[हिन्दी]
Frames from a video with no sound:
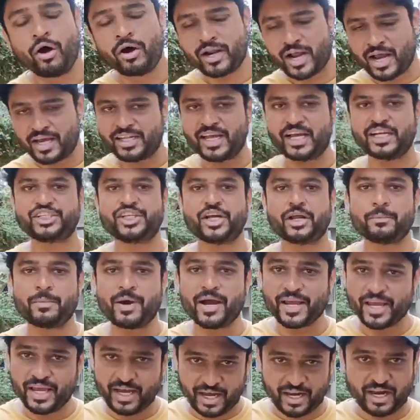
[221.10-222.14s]
और अदा
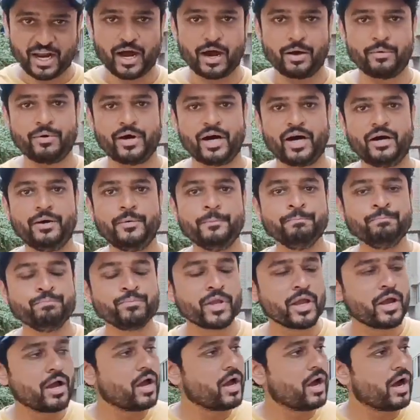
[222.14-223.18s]
शर्मा के अलावा
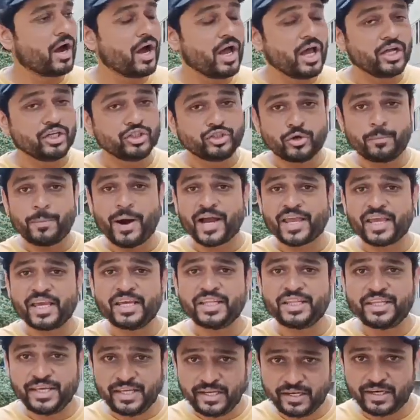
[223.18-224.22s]
जो बाकी
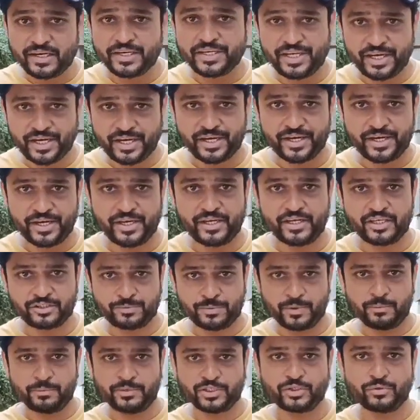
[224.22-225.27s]
की तीन लड़कियां हैं
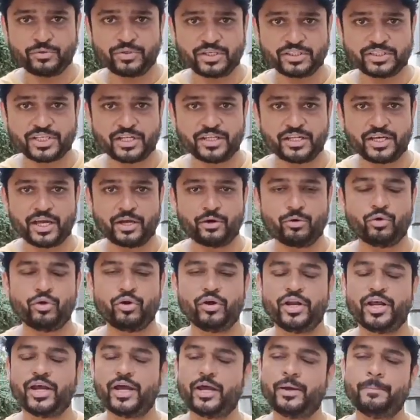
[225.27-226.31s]
इस फिल्म में जो उनके साथ दिखाई
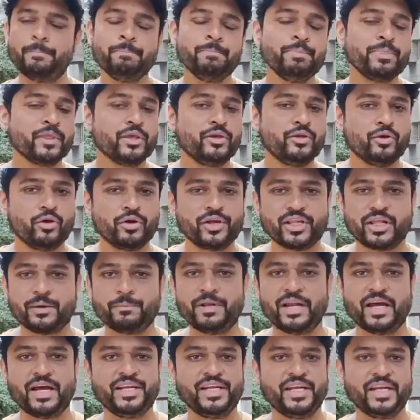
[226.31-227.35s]
उन्होंने योगिता
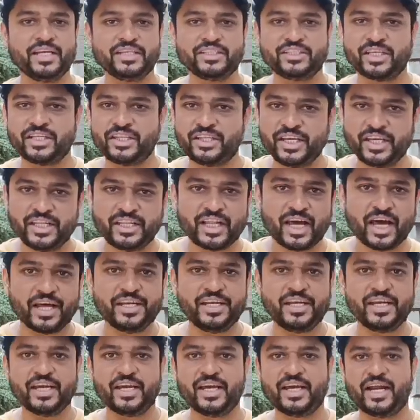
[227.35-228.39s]
बिलानी है सिद्धि
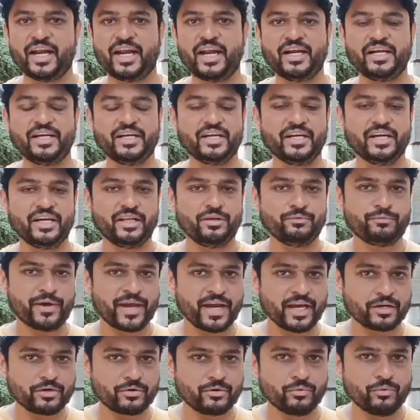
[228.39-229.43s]
नानी है एंड
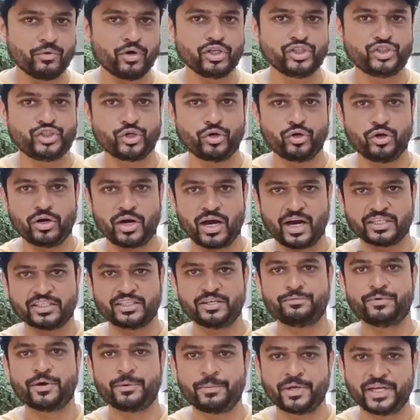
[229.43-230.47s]
इनफैक्ट uh, वो जो
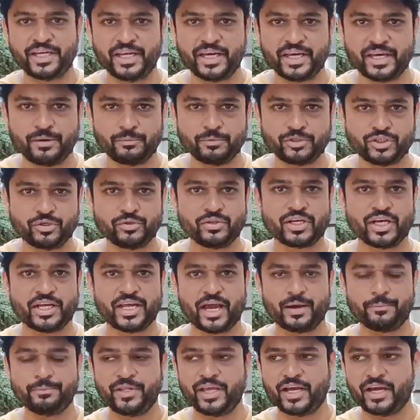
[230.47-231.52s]
आसिफा बनी है मुझे उनका
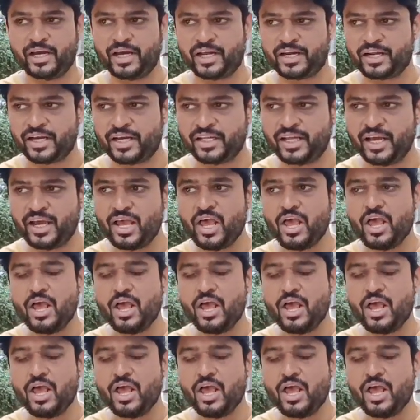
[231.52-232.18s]
याद नहीं आ रहा